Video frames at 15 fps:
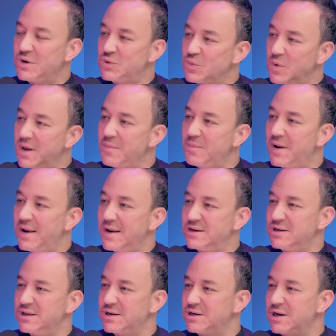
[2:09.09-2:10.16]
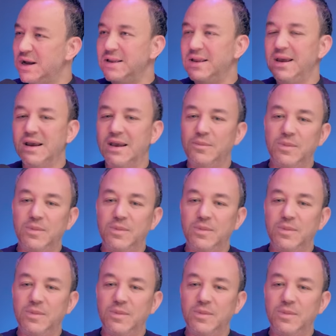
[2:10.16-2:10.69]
شوي بلشت رجعت هيك